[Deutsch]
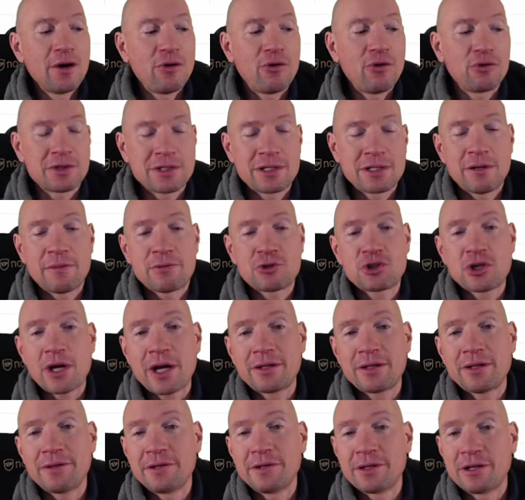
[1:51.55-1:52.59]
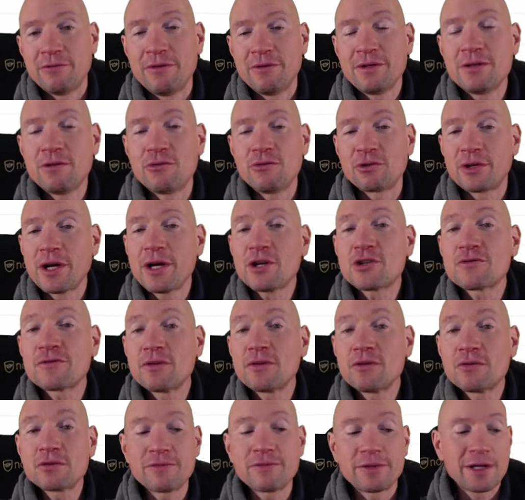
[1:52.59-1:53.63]
Und deshalb steigen dann die Gewinne und
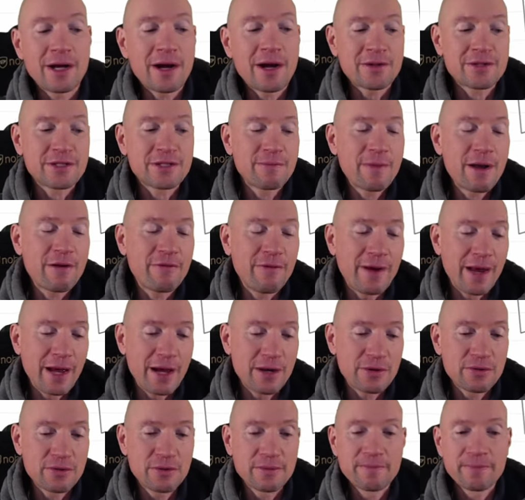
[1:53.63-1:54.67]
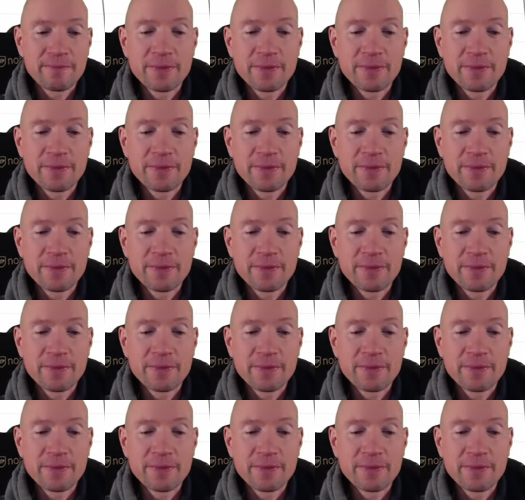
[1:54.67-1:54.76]
Cashflows mit der Aktie mehr wert.